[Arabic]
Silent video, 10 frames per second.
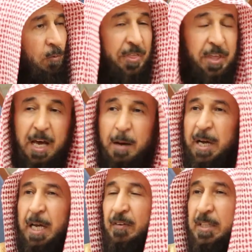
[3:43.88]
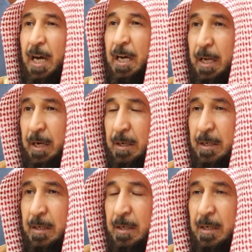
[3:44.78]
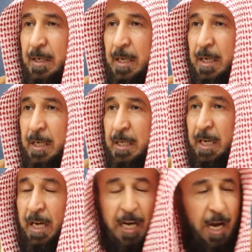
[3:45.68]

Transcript: وثيابك فطهر يعني